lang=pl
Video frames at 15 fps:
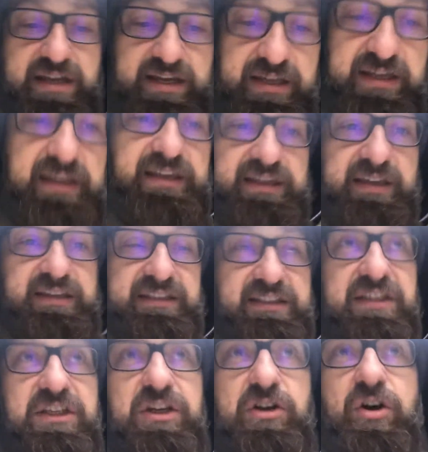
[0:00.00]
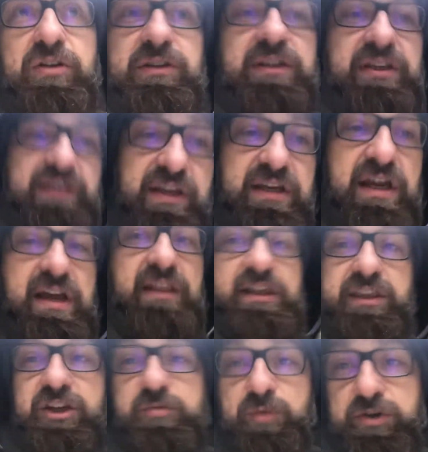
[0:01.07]
y, znikąd, ty
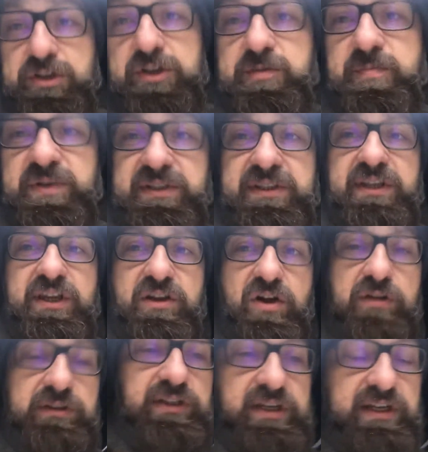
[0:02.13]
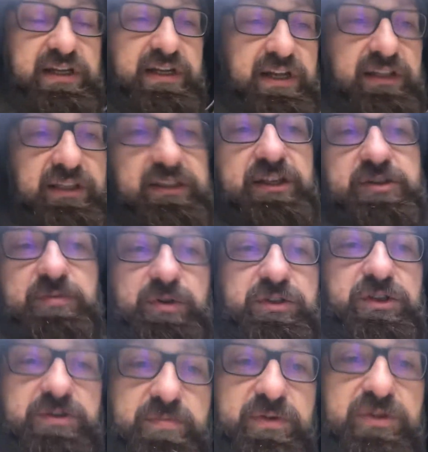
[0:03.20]
też możesz być znikąd, ty też
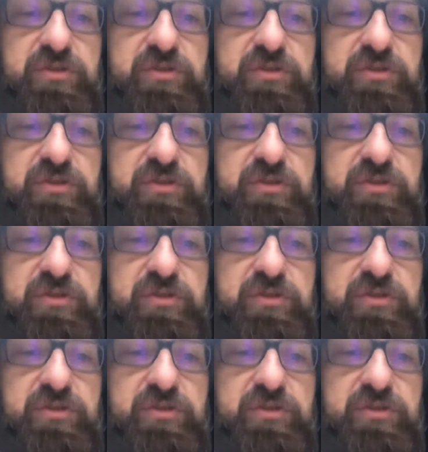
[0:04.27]
możesz być